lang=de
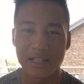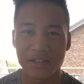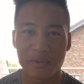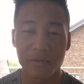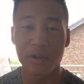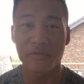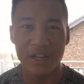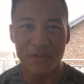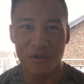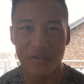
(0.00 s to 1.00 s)
Deswegen machen wir
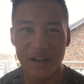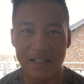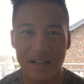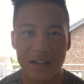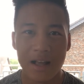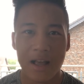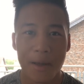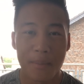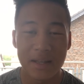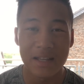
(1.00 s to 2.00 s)
wie gewohnt weiter
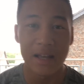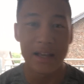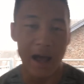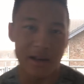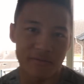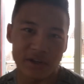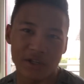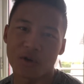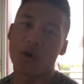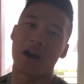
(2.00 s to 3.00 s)
mit einem
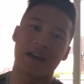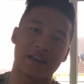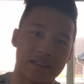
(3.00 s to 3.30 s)
Video